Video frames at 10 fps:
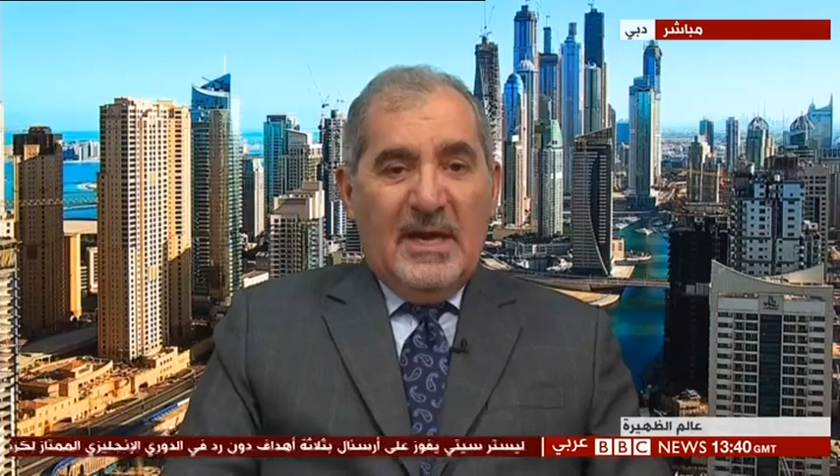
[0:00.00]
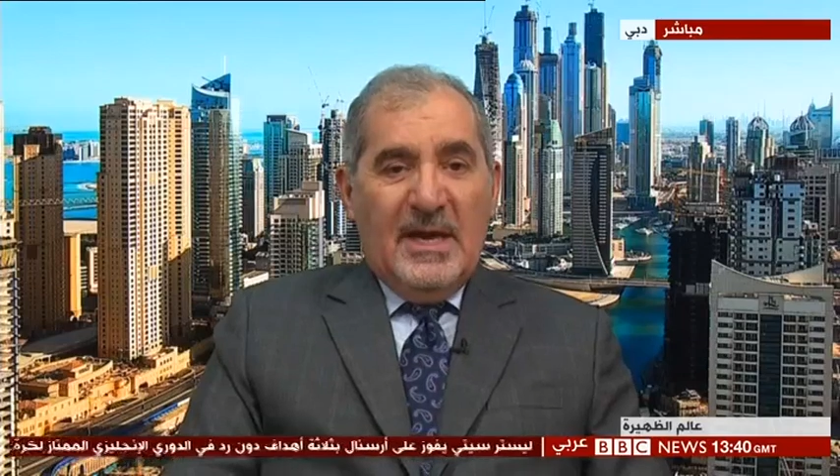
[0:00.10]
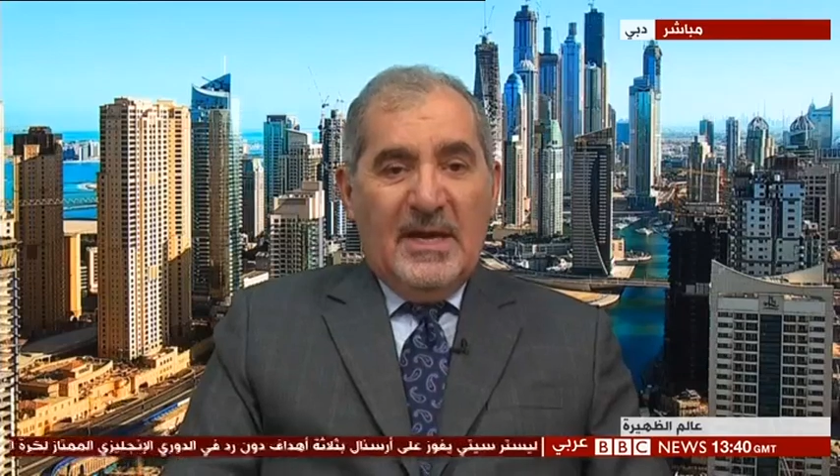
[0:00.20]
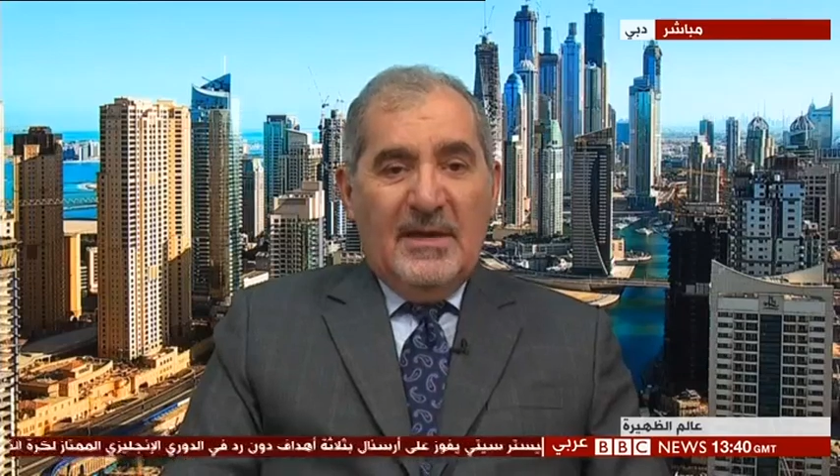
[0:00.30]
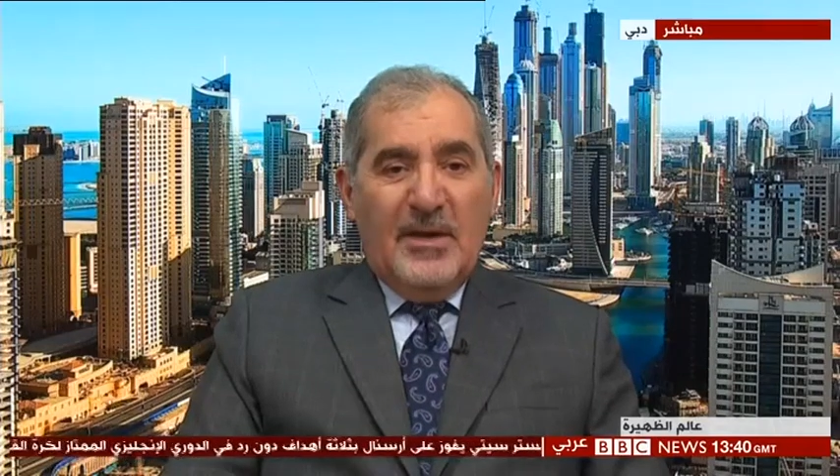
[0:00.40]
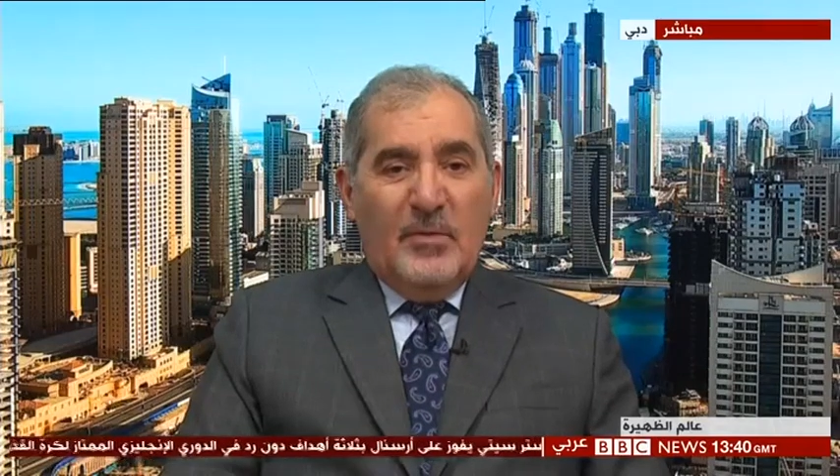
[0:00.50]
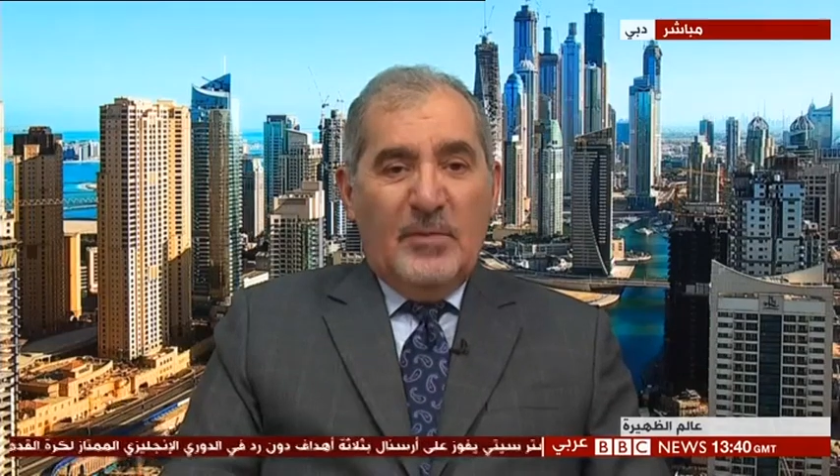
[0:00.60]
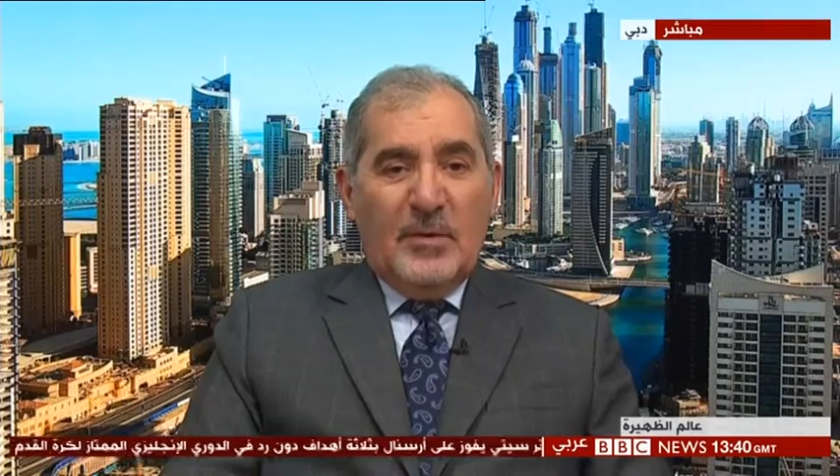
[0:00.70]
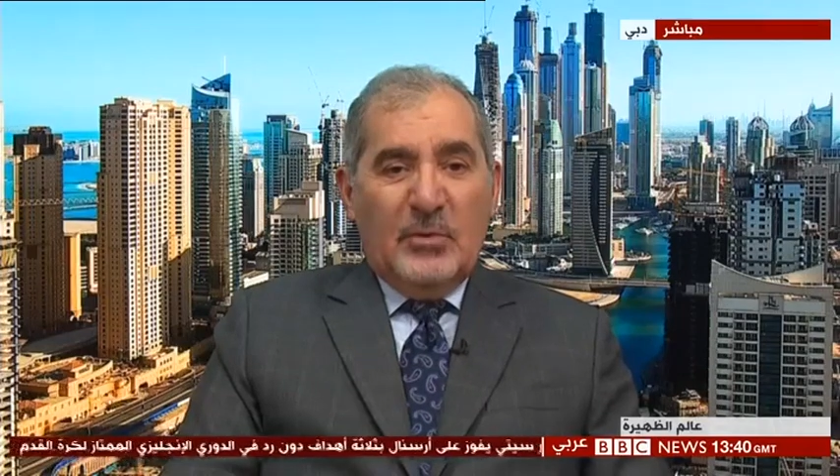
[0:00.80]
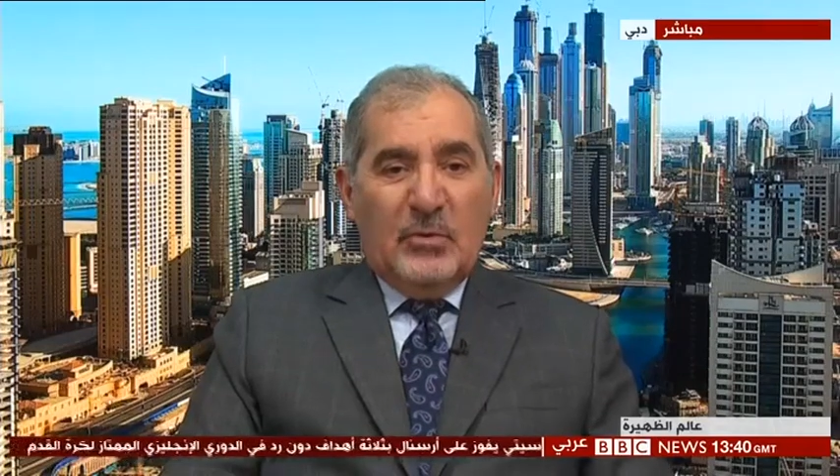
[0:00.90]

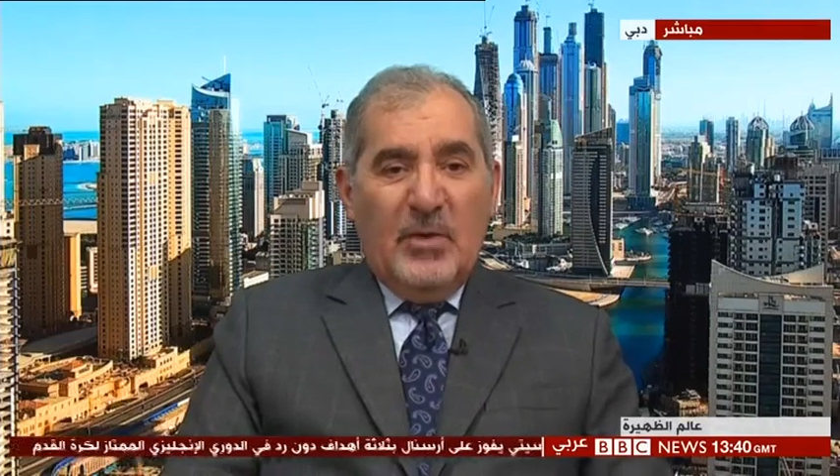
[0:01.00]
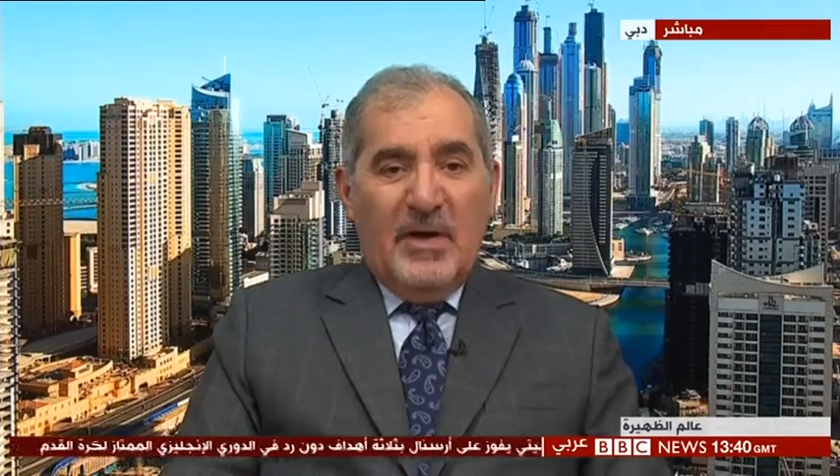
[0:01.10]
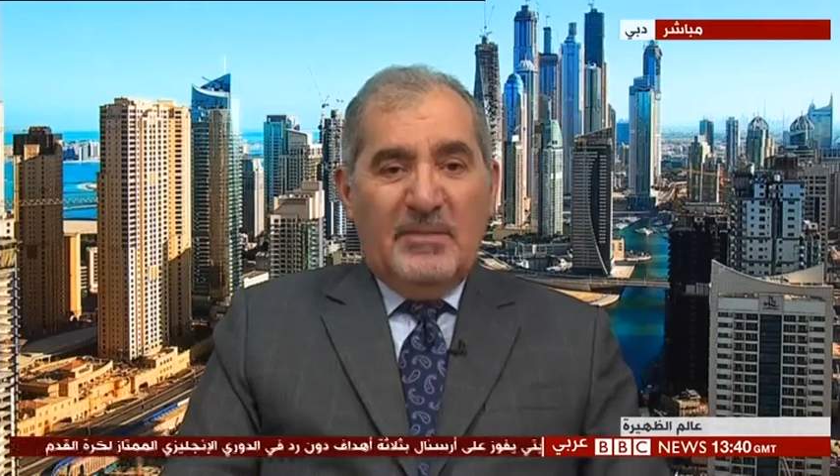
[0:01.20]
لكنهم يربطوها